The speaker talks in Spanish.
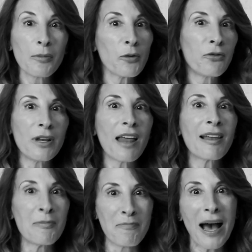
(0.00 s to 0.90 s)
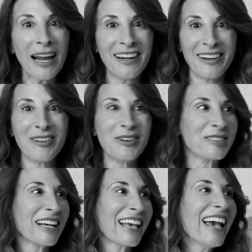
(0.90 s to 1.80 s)
tiempo fui la del pan.
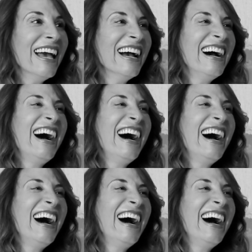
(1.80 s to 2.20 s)
O sea que